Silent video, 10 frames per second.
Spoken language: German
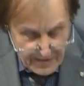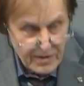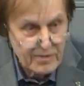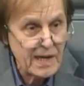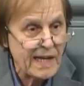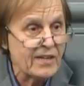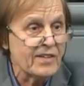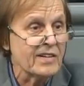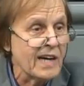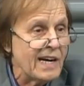dass wir eine
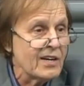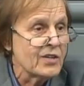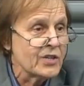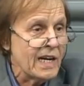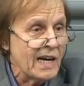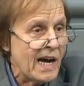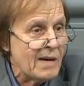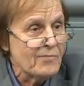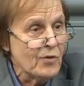zentrale Stelle haben,